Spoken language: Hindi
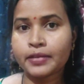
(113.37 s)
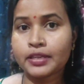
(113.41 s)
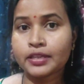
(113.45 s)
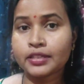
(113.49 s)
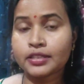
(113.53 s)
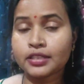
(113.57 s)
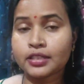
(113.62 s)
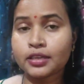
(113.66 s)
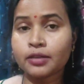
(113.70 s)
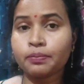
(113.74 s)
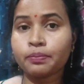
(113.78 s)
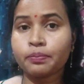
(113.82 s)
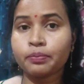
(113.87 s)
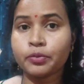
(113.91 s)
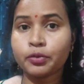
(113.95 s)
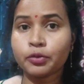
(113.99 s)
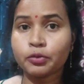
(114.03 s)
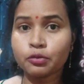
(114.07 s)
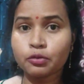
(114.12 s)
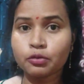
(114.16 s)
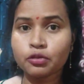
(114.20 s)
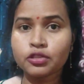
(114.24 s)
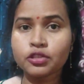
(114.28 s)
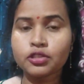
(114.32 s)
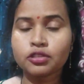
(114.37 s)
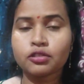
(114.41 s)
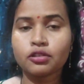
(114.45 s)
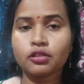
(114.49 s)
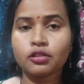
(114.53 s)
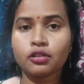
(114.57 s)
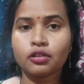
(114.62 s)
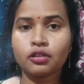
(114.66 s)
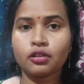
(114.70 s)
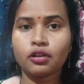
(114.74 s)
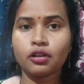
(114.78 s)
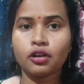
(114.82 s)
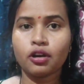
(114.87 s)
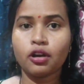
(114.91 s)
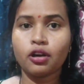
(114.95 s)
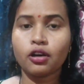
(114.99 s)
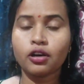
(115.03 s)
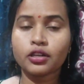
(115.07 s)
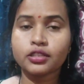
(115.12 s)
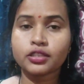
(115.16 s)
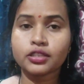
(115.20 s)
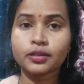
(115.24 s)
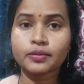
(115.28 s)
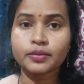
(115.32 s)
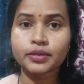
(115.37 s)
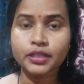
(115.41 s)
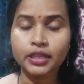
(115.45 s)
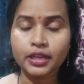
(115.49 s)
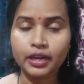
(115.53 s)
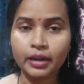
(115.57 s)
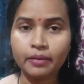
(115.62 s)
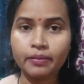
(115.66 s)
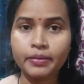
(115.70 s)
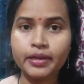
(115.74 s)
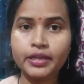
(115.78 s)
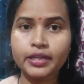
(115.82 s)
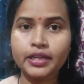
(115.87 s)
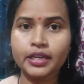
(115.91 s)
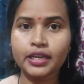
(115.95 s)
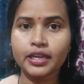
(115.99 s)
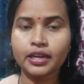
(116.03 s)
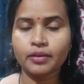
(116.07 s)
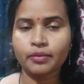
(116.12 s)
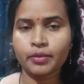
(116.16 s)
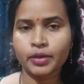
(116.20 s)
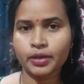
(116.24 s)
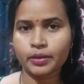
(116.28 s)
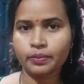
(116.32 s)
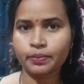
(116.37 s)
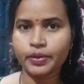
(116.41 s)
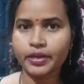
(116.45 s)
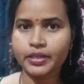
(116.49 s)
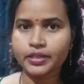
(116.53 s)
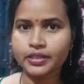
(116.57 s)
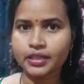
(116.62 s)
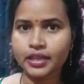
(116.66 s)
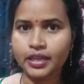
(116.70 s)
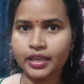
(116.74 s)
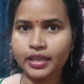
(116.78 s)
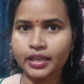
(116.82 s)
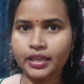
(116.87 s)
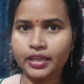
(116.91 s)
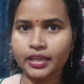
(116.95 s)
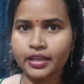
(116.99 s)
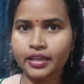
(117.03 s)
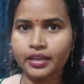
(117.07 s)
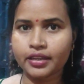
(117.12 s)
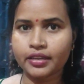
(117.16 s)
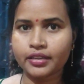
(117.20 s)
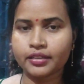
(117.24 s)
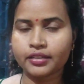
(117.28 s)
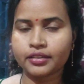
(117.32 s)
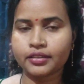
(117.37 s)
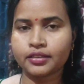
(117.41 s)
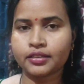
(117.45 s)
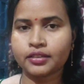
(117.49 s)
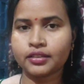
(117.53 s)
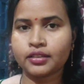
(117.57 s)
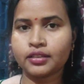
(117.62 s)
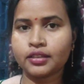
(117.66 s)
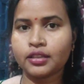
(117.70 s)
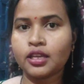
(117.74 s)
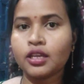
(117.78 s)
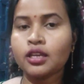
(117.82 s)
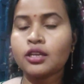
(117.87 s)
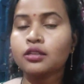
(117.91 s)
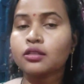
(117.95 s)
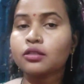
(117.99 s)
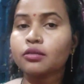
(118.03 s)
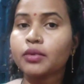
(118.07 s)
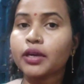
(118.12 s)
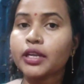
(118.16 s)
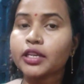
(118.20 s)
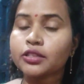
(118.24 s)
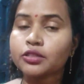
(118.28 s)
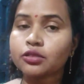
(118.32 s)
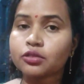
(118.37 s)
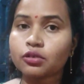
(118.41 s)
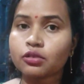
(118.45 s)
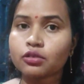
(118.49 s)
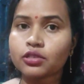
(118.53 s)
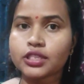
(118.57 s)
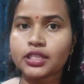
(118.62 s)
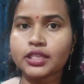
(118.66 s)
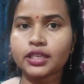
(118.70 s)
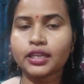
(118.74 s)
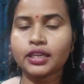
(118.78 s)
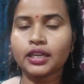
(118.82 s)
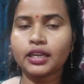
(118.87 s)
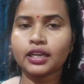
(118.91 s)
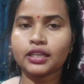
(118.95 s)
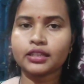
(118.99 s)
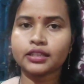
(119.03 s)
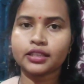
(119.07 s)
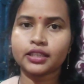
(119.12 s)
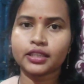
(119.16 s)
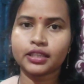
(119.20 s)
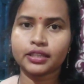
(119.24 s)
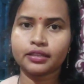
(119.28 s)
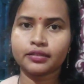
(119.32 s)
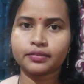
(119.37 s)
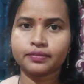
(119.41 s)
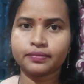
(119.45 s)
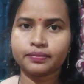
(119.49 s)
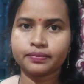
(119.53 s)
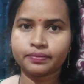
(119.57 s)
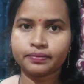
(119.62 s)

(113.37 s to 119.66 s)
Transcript: कि सिर्फ व्यूज और सब्सक्राइबर के लिए हमारे पास आई है तुम्हारी सोच ही गलत है